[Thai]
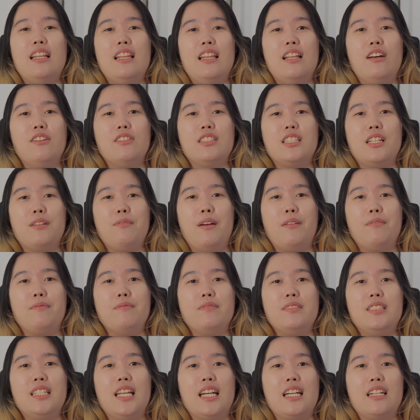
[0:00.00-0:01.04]
เราจะแบบ
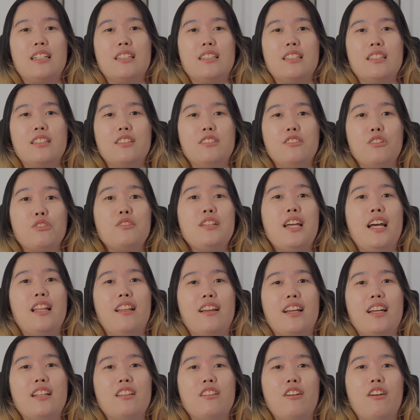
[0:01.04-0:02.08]
อย่างยกตัวอย่าง
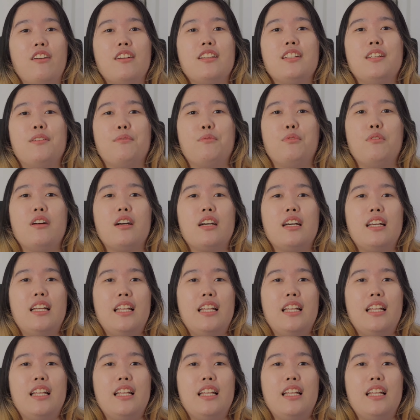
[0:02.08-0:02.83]
แล้วกันเนาะอย่างพวก